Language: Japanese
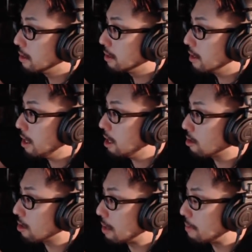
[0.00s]
デリの
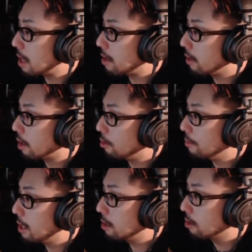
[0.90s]
名前は
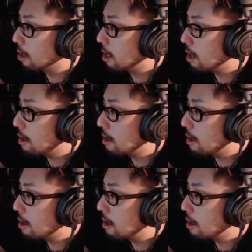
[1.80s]
コメントで出て